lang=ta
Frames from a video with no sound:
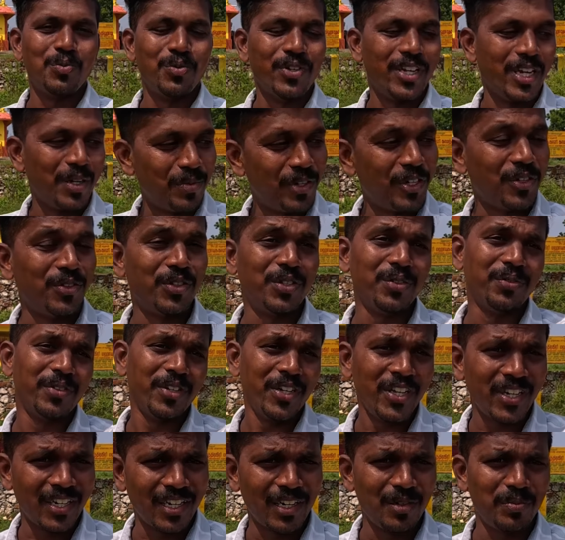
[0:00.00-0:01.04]
கும்பிட்டேன் அப்போ நீ வந்து
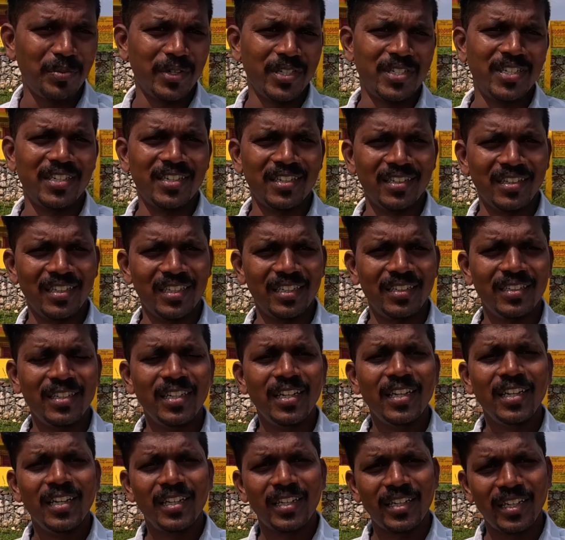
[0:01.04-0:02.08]
வீடியோ கால் பேசிகிட்டு இருந்தேன்
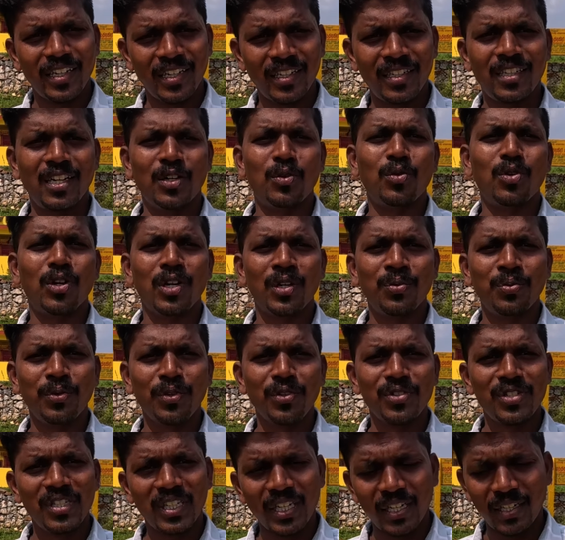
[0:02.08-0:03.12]
கிரக நான்
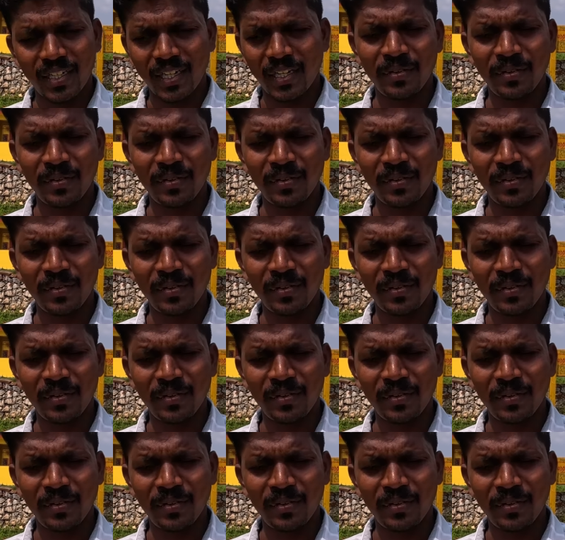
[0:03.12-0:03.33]
ஓடஃபோன் வச்சிருக்கேன்